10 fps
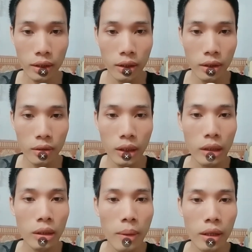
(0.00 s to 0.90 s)
nhấn các
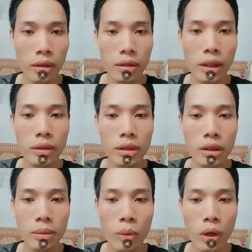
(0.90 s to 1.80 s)
bạn nhấn giữ
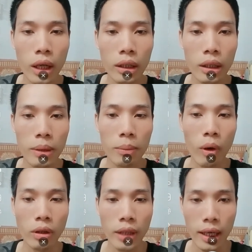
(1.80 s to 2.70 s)
một lần các bạn bỏ ra
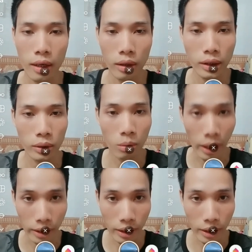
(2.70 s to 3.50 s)
là nó sẽ chụp ảnh nhé